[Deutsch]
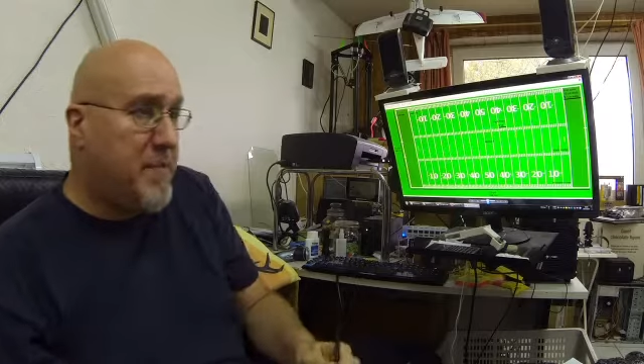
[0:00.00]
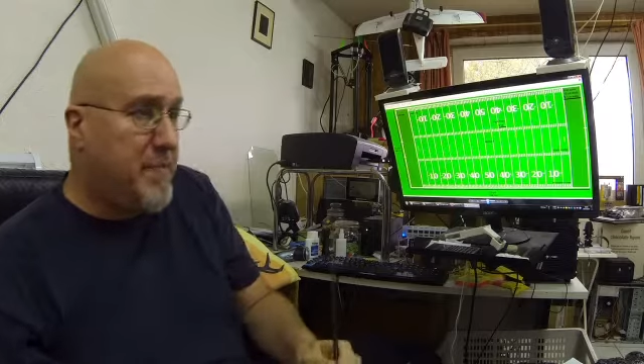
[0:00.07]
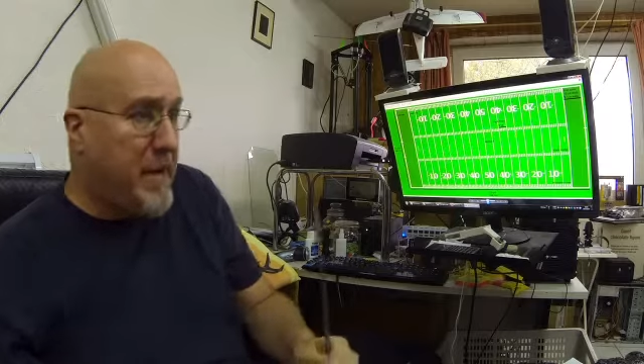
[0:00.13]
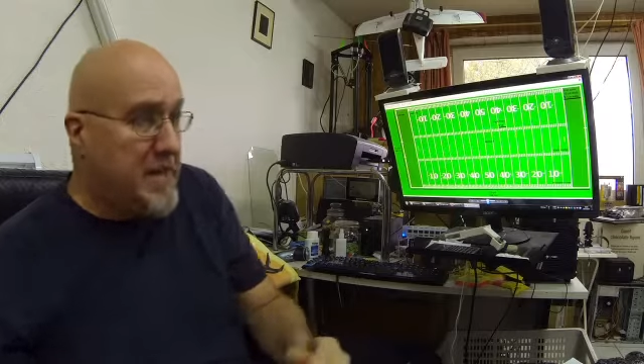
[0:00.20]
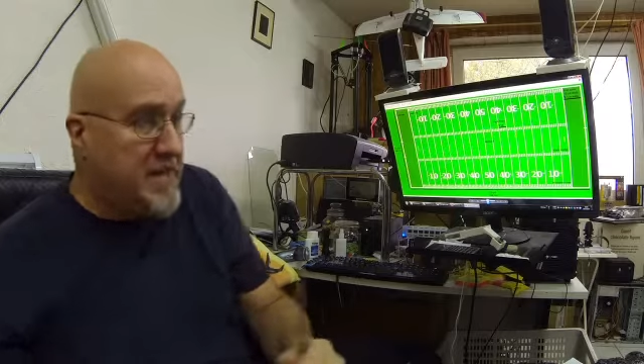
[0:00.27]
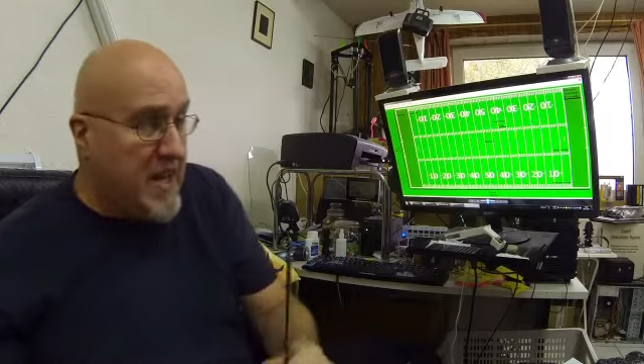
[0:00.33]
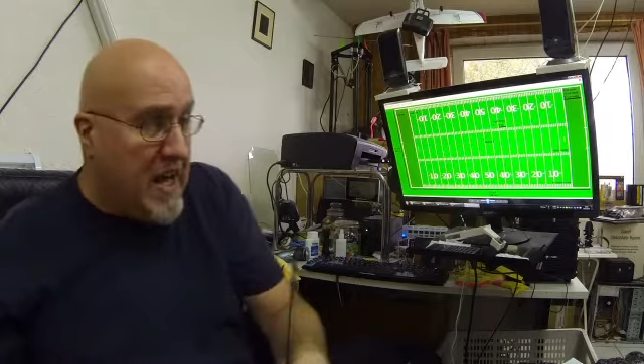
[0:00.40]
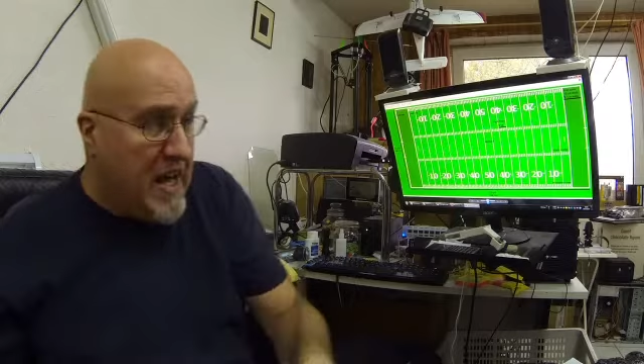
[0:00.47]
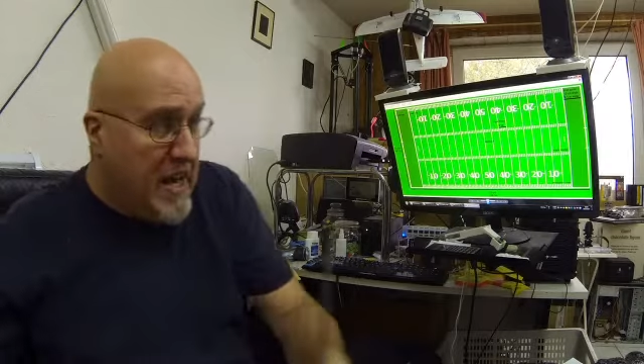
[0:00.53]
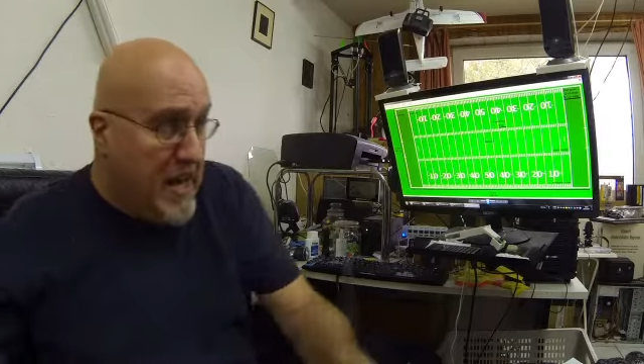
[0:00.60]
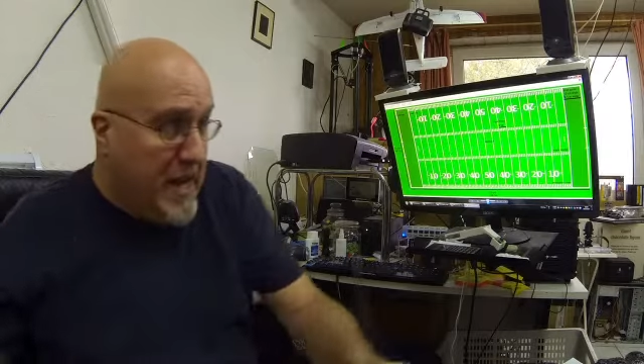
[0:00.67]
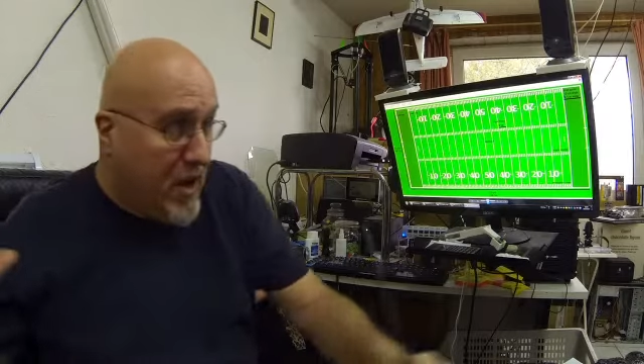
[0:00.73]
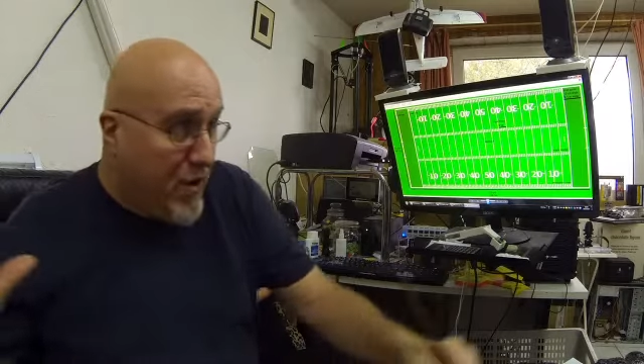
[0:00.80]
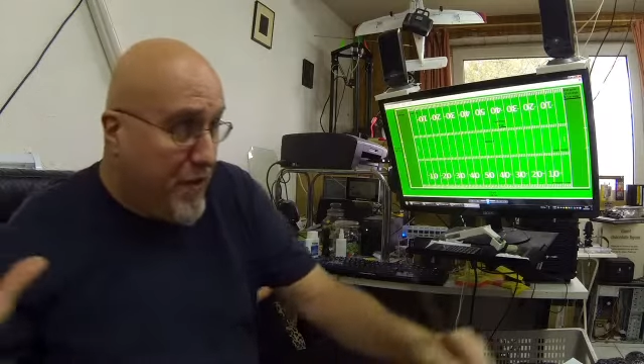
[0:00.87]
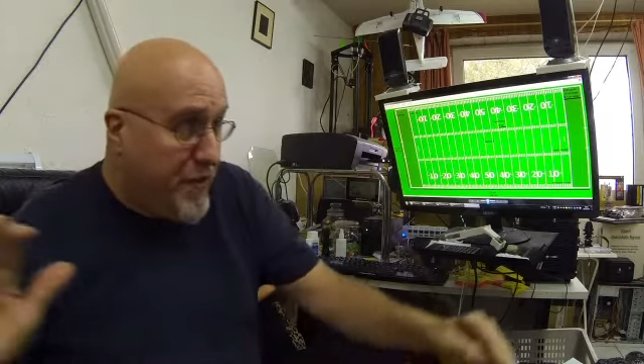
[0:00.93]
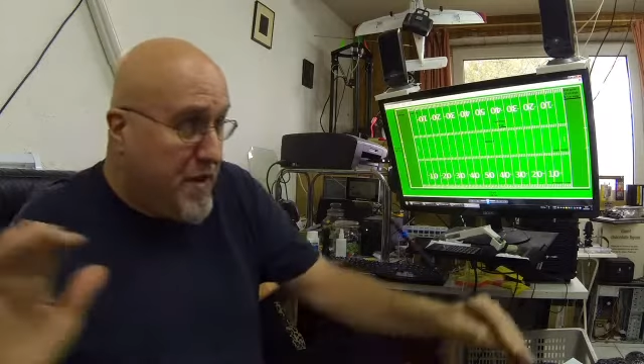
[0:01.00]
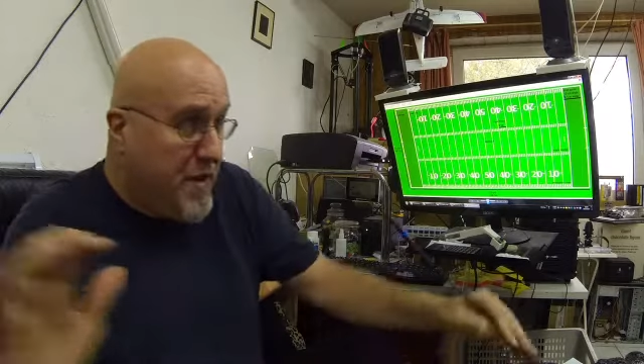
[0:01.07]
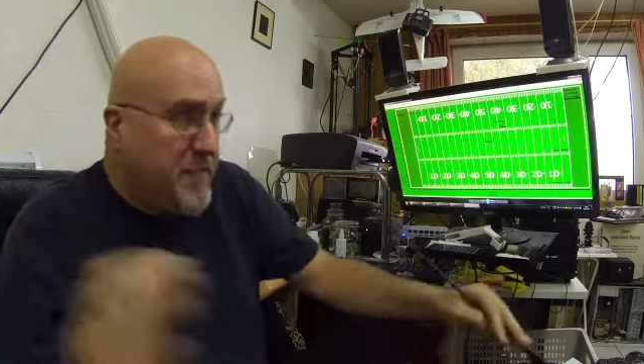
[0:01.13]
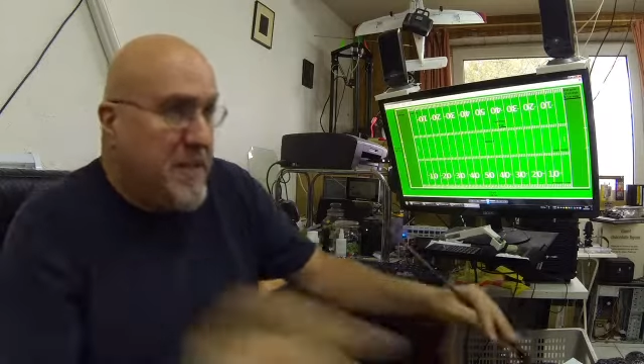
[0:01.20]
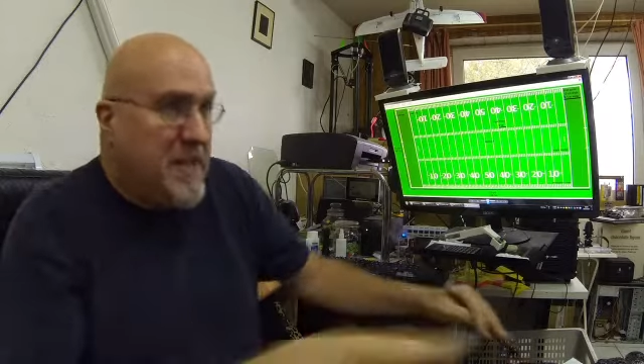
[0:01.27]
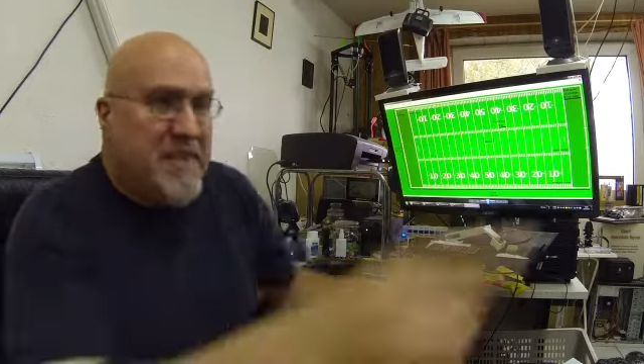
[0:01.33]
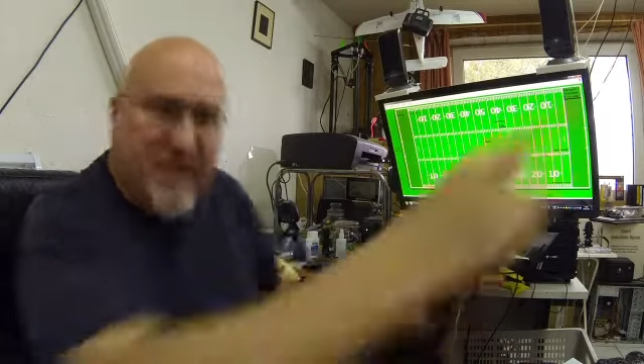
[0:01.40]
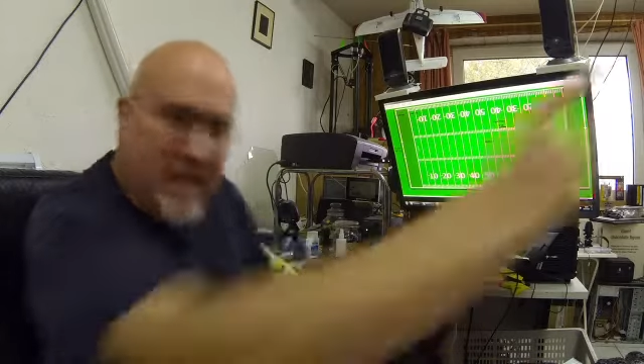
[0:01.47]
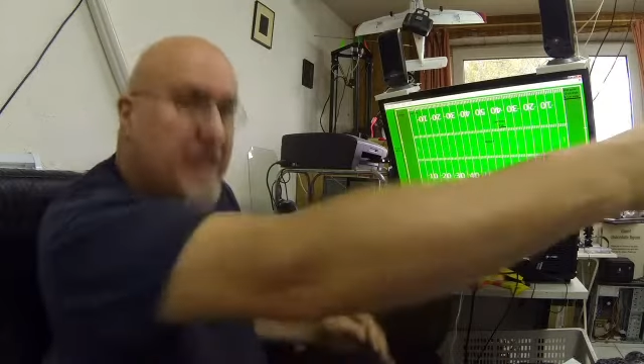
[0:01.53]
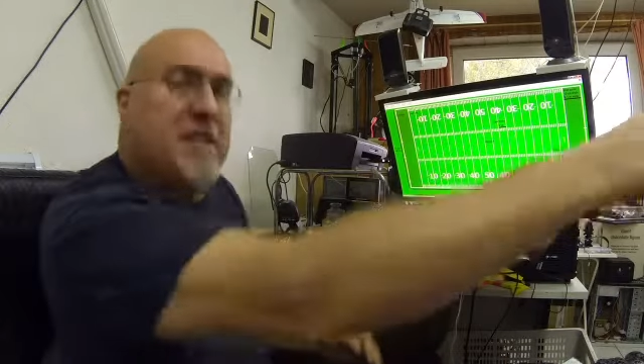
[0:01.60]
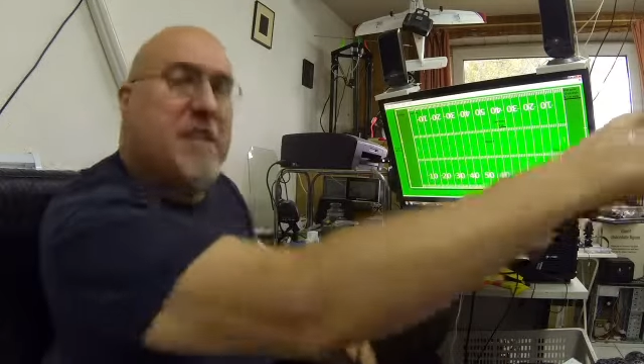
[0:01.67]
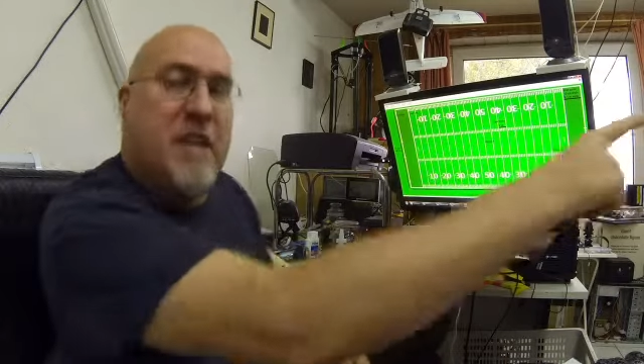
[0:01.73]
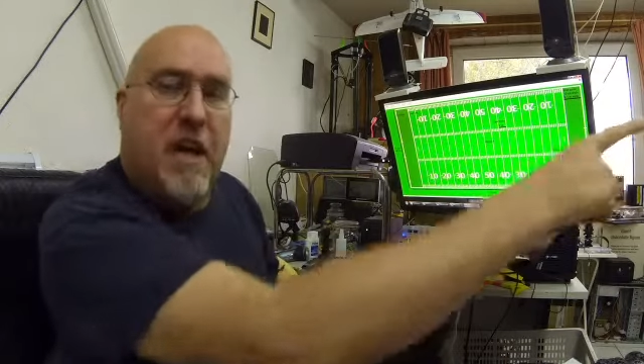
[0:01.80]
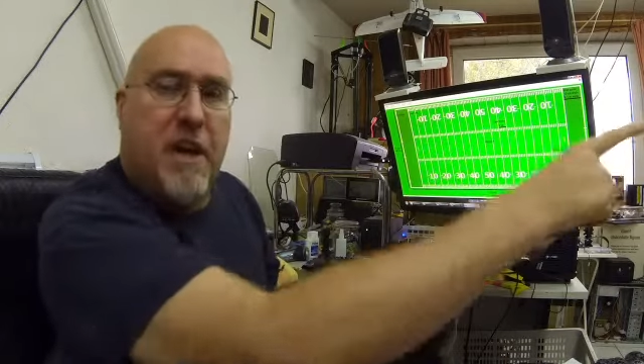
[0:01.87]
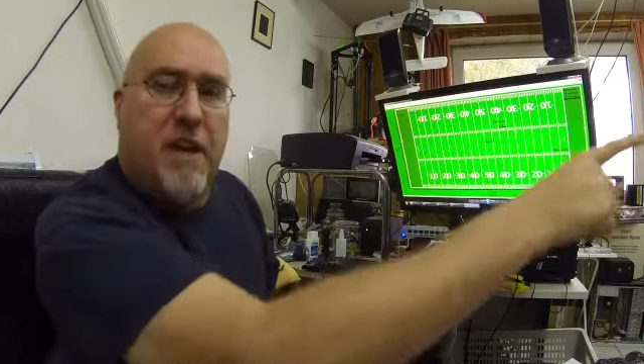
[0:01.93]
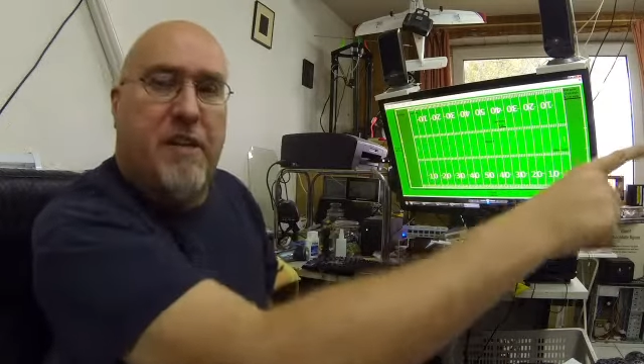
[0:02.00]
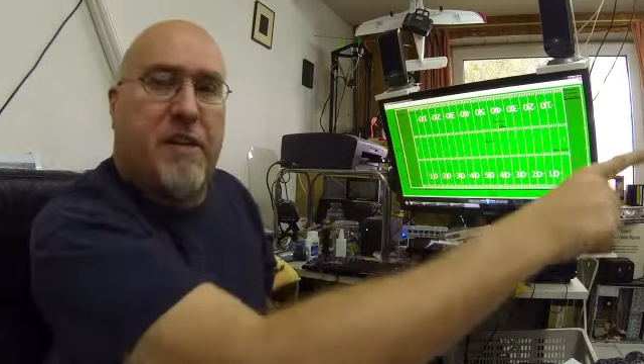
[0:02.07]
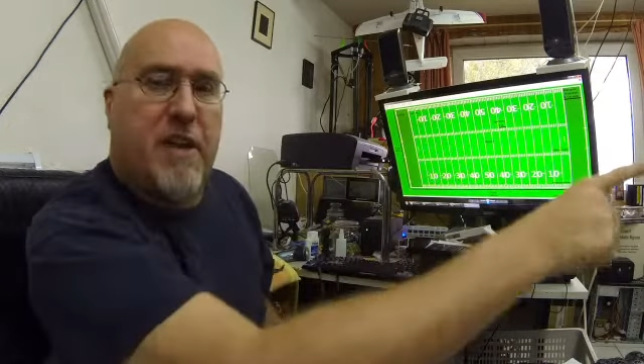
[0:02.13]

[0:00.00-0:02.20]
Panther Anlauf nimmt, dass dann die anderen